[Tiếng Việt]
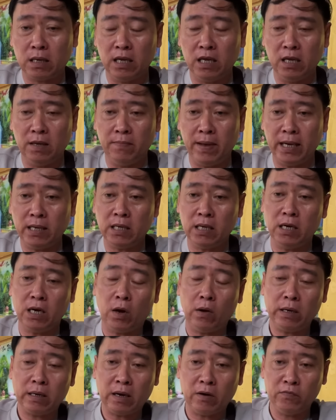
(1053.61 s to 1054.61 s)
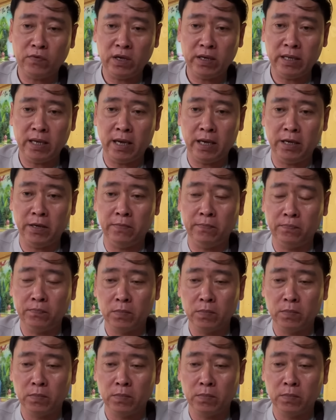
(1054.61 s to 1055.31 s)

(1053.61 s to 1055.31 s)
thì bé chỉ nói không như gì